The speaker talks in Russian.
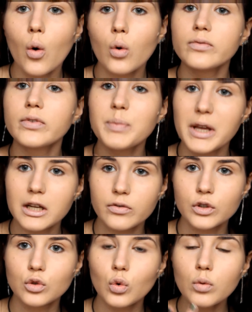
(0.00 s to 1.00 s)
он
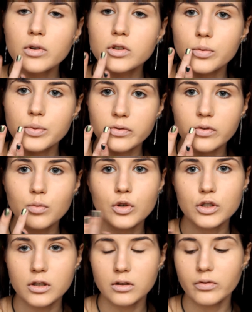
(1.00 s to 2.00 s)
выбеливает губы, собственно, вы
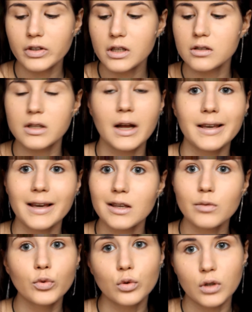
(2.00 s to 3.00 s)
можете это видеть, да, я
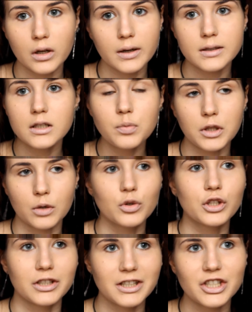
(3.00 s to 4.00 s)
не буду так ходить,
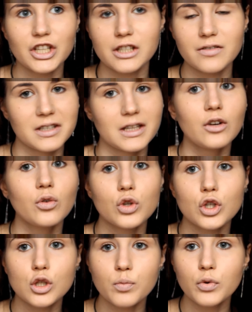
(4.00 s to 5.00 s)
потому что сейчас весна,
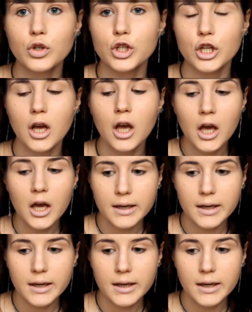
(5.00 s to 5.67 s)
хочется больше